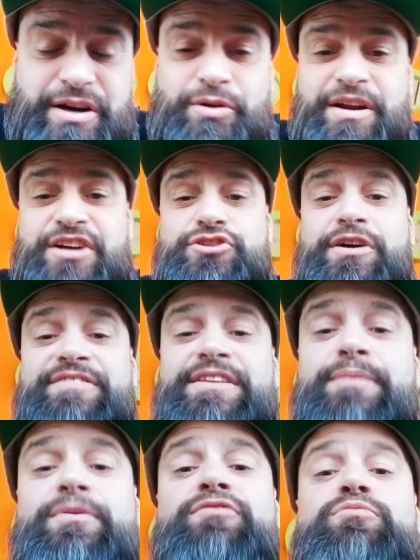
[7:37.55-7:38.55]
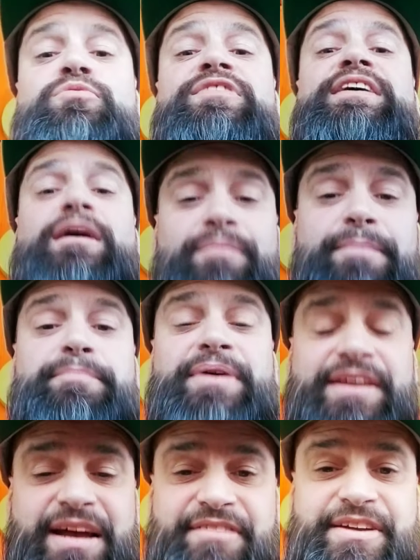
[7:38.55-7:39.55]
Alors, l'argent, évidemment, vous pouvez quand même
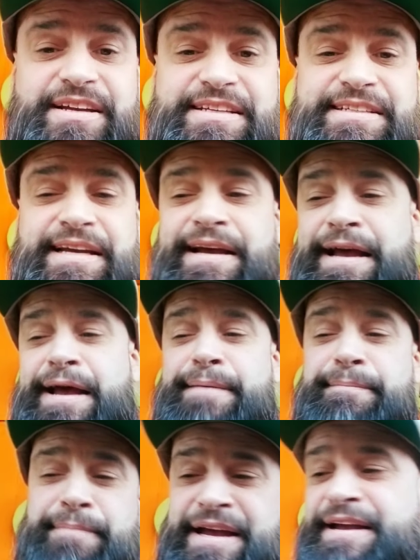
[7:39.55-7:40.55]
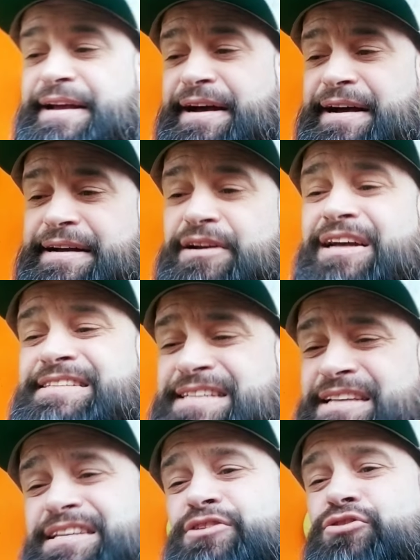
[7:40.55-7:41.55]
payer avec. Mais qu'est-ce qui a
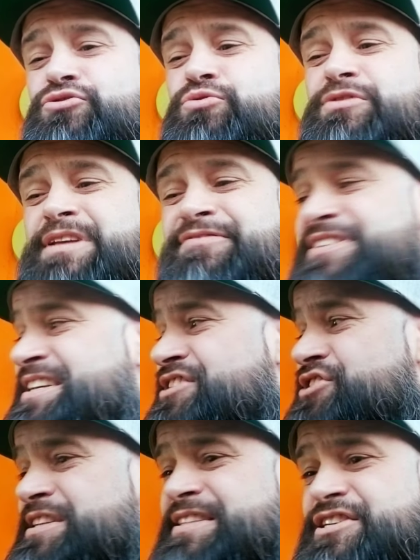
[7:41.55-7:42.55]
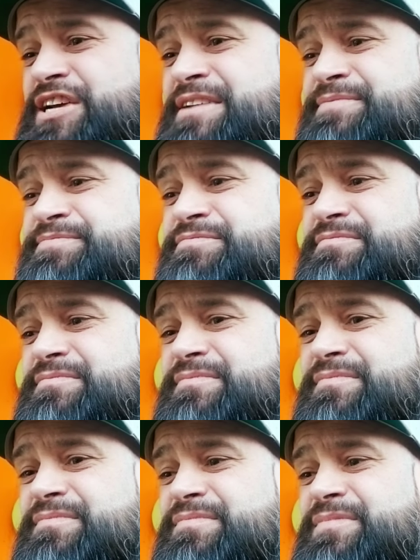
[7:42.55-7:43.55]
été de retour Tu as fini le jean déjà
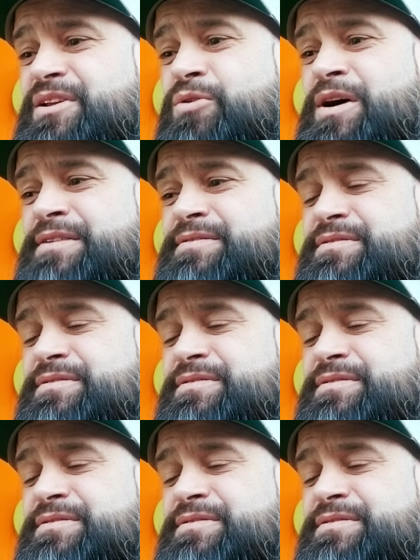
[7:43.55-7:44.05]
Quoi